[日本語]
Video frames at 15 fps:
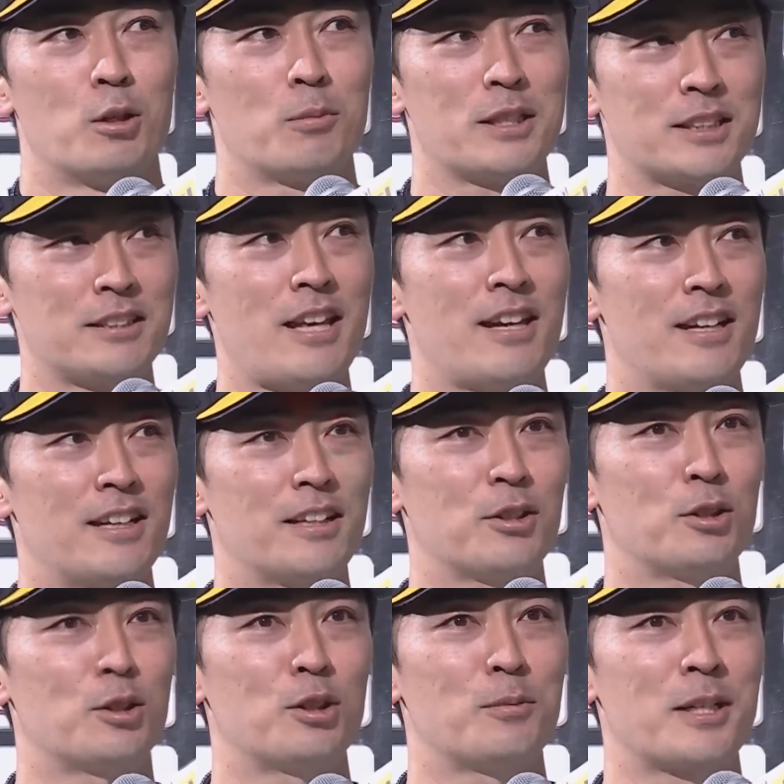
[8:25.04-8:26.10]
まあね、あ
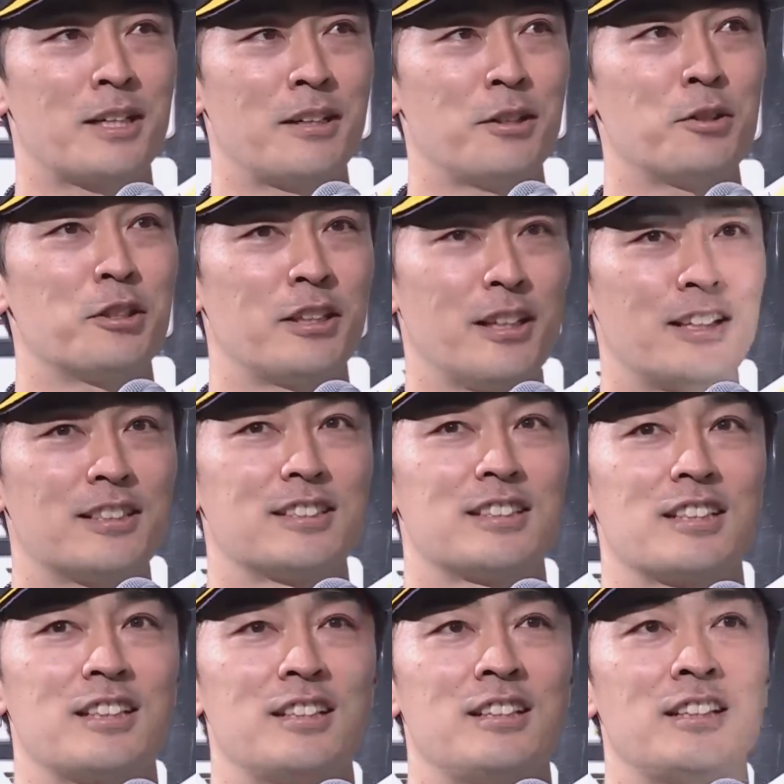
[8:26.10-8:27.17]
のまあ、彼より、ね、
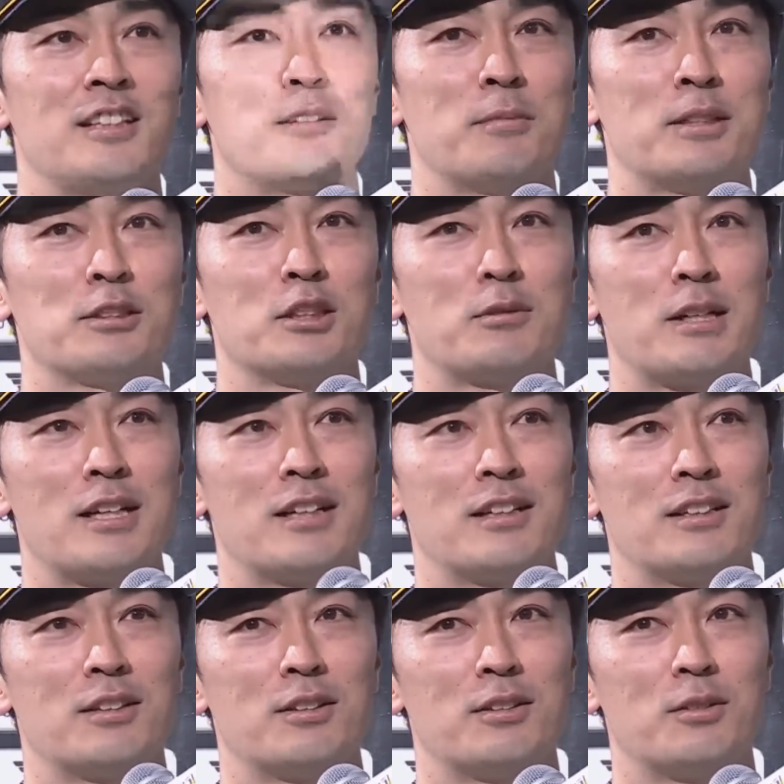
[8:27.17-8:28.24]
先にマウンドは
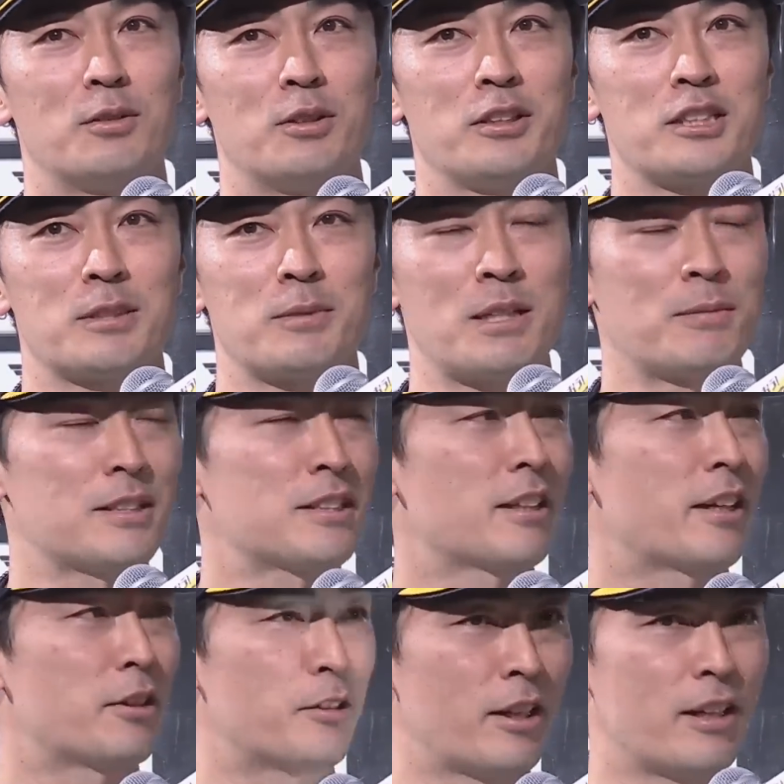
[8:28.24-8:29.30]
降りてしまいました
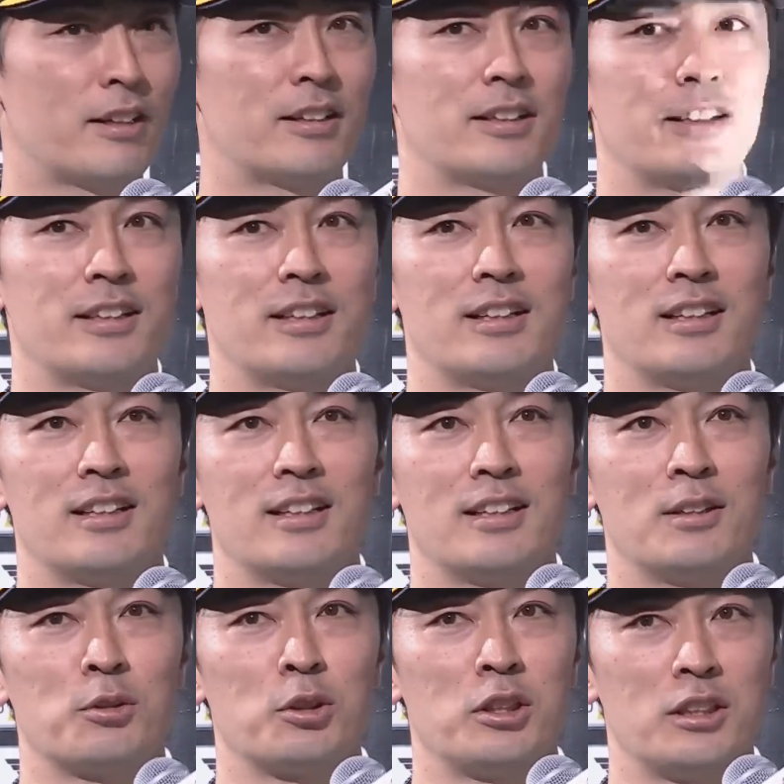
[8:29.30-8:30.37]
けどね、
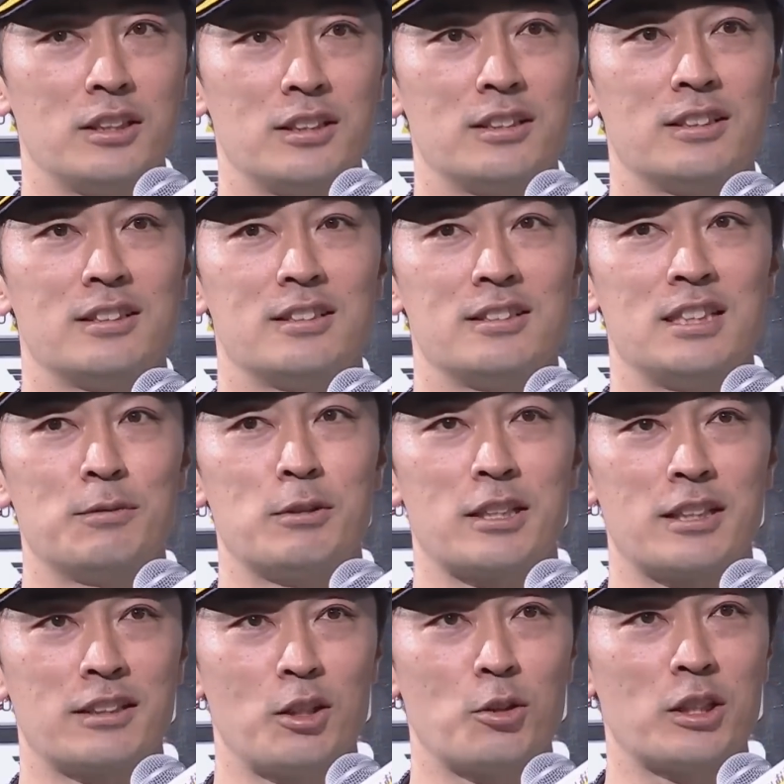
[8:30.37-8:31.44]
えー、本当にチームが
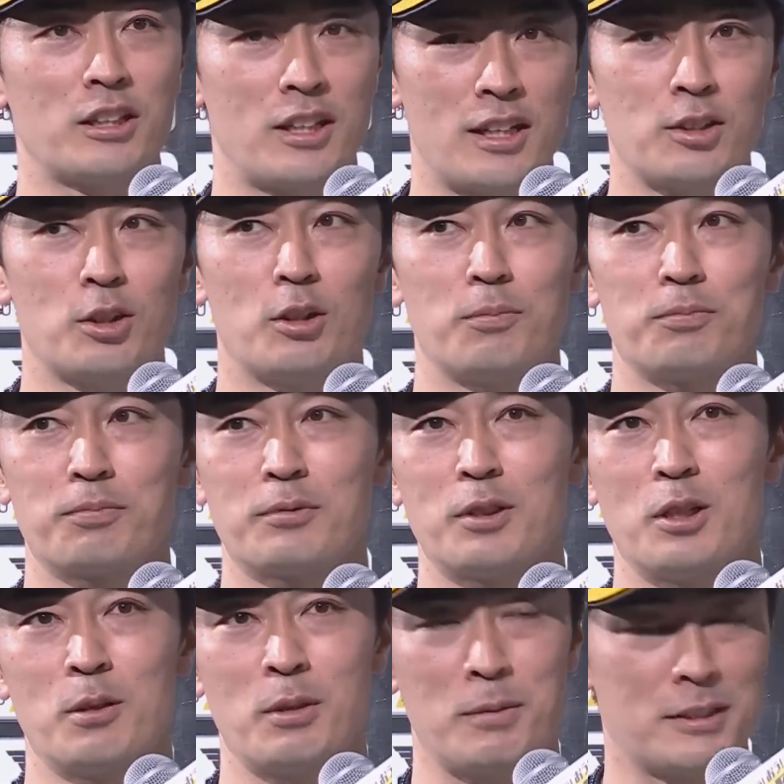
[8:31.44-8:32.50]
勝ってよかったなと
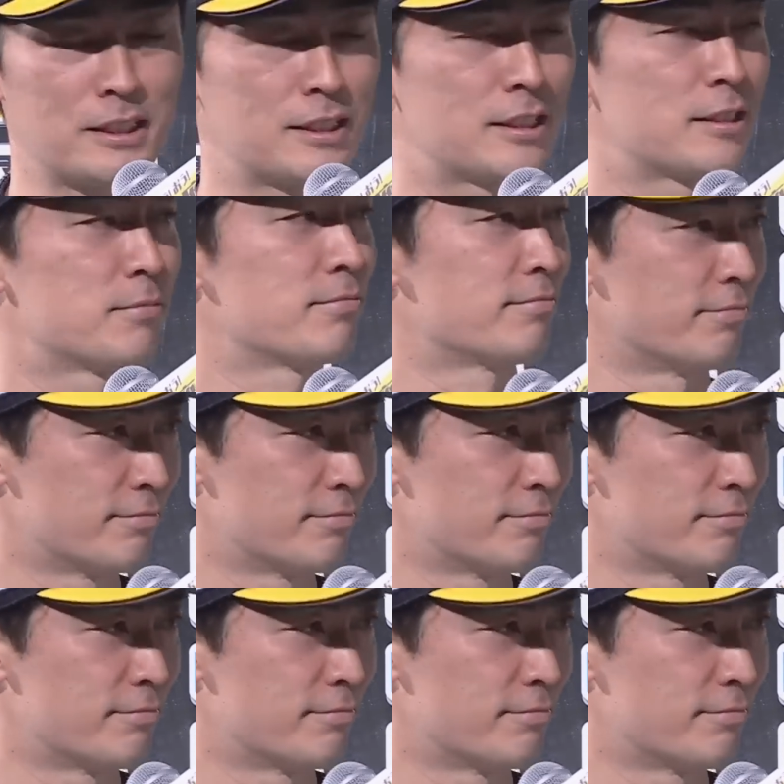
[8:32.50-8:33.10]
思います。